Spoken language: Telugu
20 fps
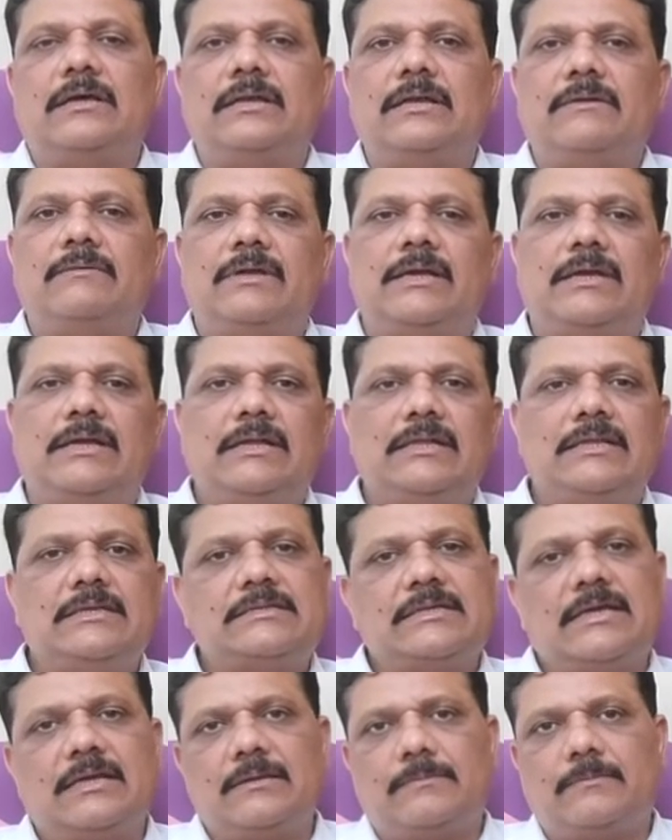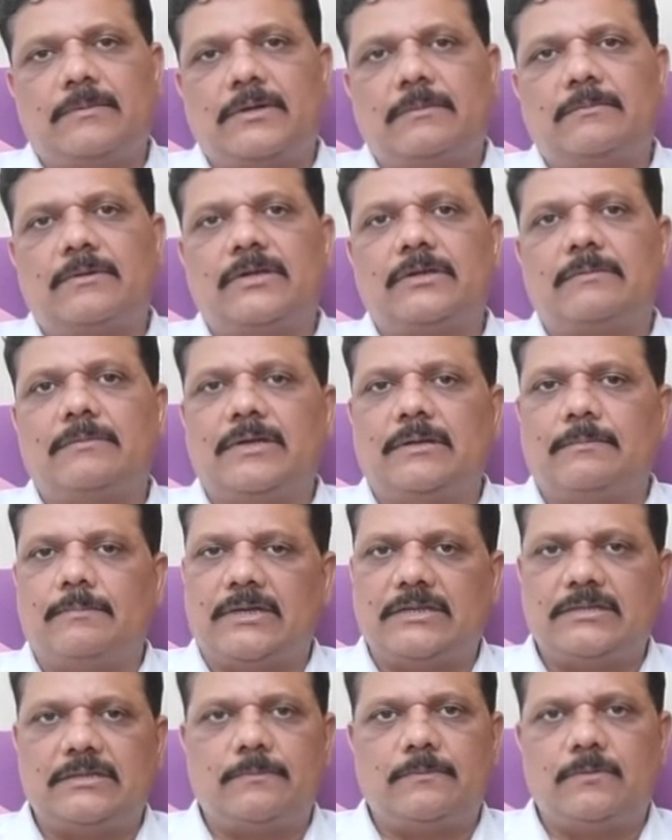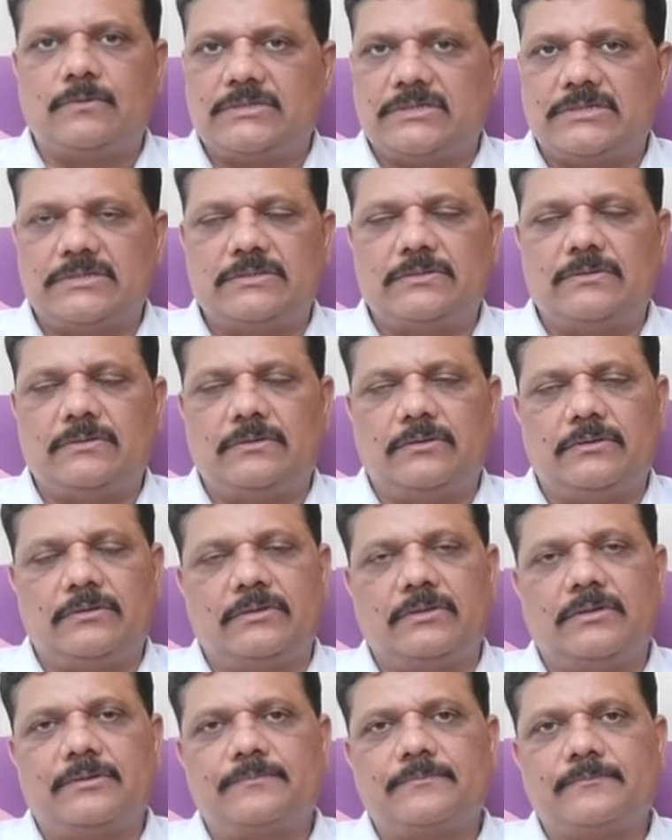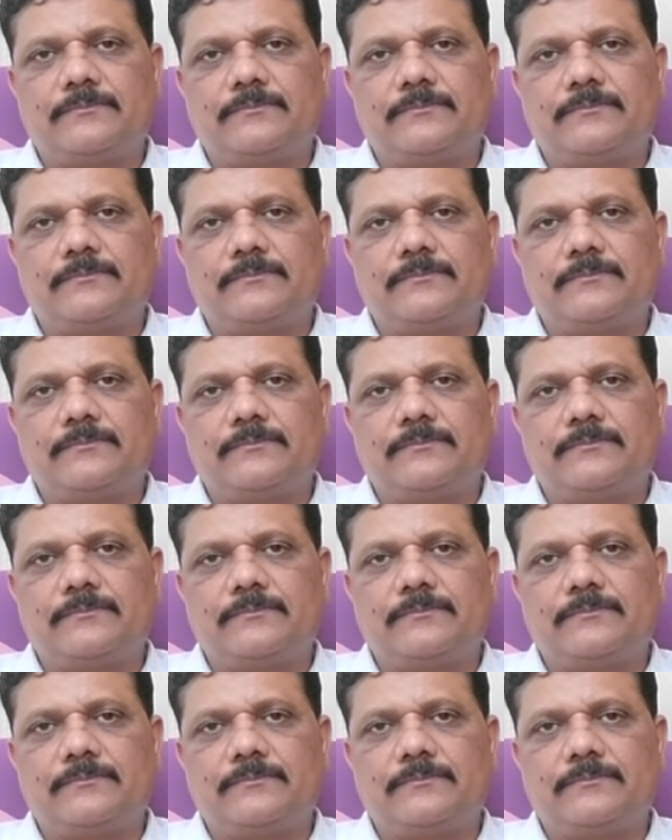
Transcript: లివర్ అనేది చాలా ప్రాముఖ్యమైన పాత్ర పోషిస్తూ ఉంటుంది